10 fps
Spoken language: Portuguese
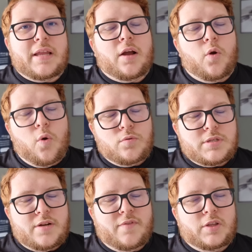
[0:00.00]
na
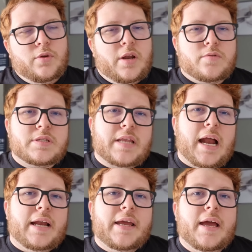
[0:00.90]
conservadora
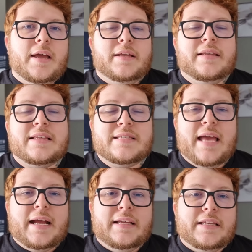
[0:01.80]
Austrália das
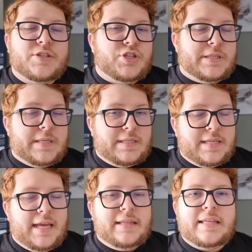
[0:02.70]
décadas de
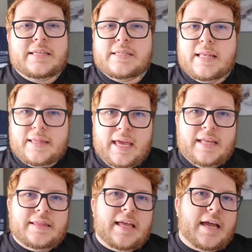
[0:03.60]
60,
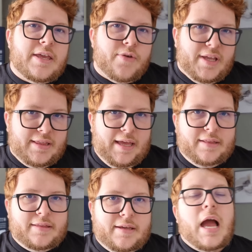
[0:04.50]
70 e
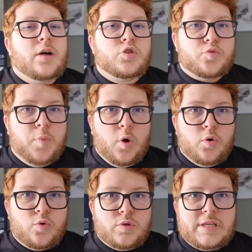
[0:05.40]
80. Aos
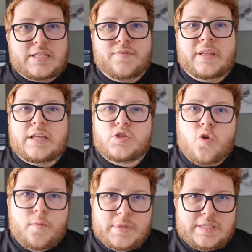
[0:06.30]
poucos, as vendas
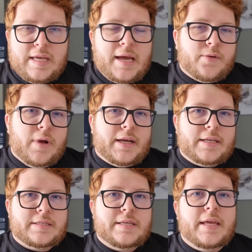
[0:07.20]
começaram a
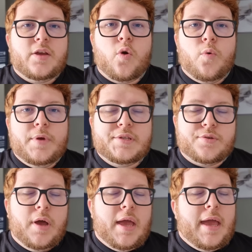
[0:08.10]
crescer e, com
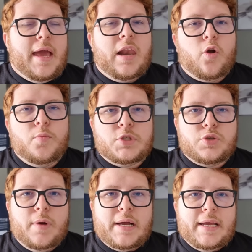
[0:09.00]
isso, ela
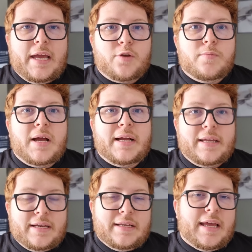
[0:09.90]
começou a ganhar uma
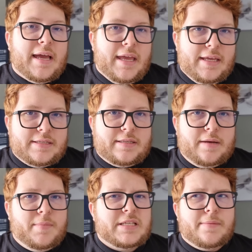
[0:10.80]
grana
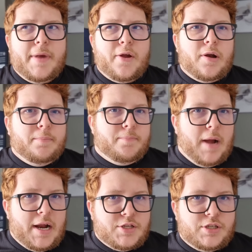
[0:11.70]
extra, mas a maior
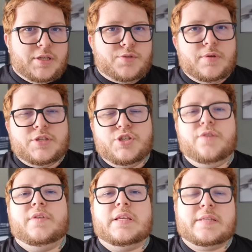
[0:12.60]
parte das suas
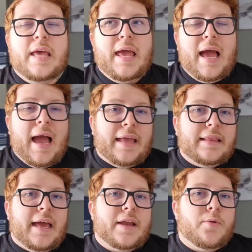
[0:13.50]
dívidas
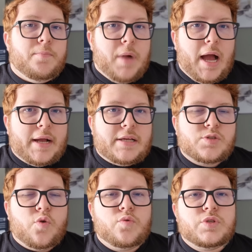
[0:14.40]
ainda eram pagas
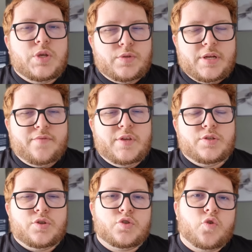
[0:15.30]
com seus
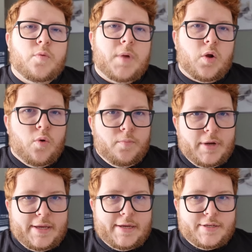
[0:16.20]
serviços como
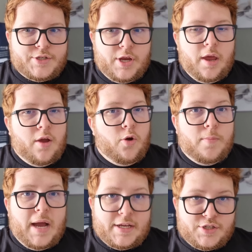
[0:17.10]
acompanhante,
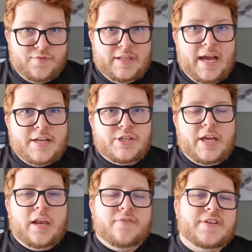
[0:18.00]
uma atividade
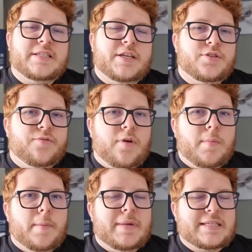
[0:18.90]
que ela fazia de
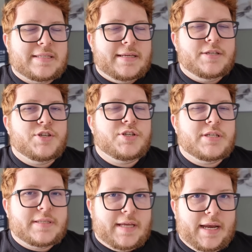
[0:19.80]
forma bastante
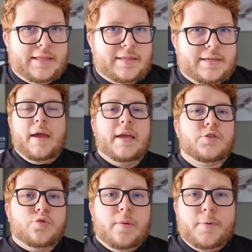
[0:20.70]
discreta. Em
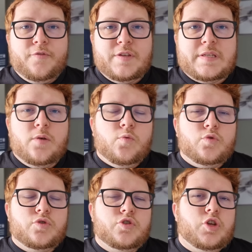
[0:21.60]
sua profissão, o
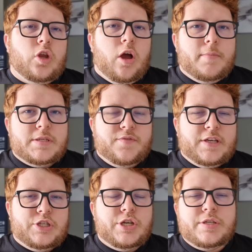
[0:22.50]
uso de nomes
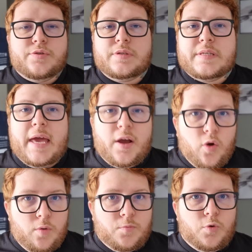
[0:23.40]
fictícios é
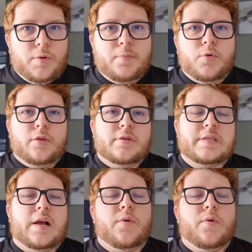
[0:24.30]
comum e muitos a